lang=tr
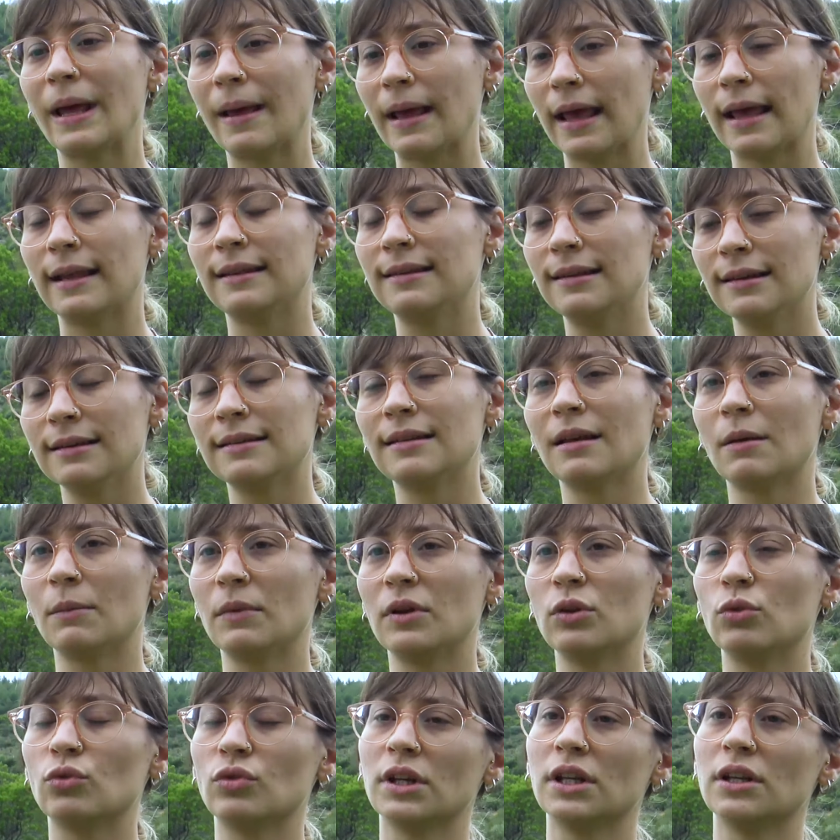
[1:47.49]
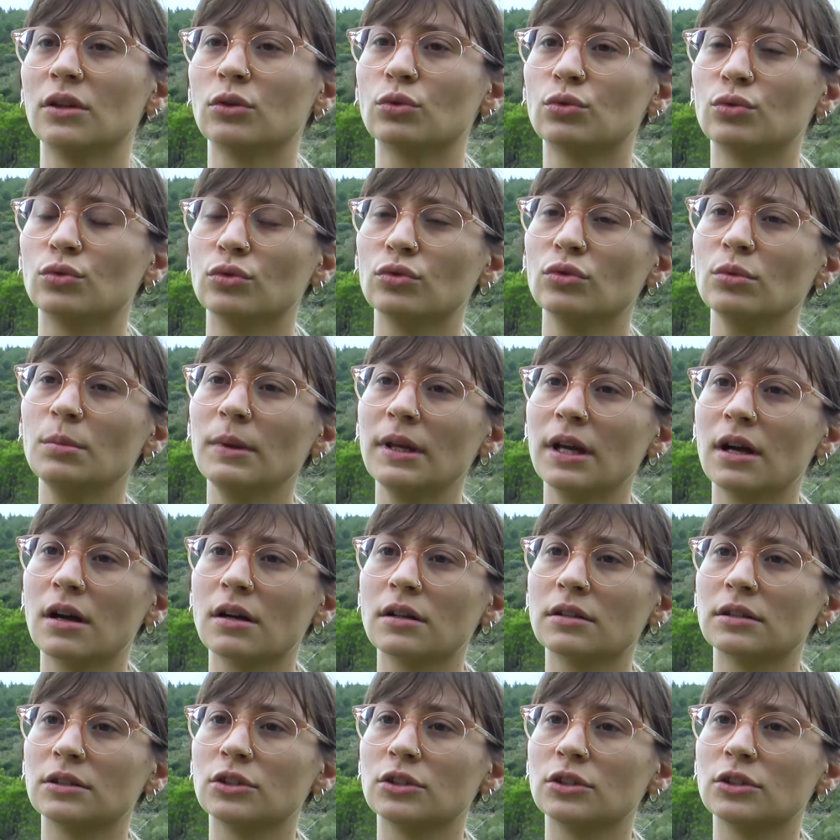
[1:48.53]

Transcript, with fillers: bu te etik temel üzerine kurulu bir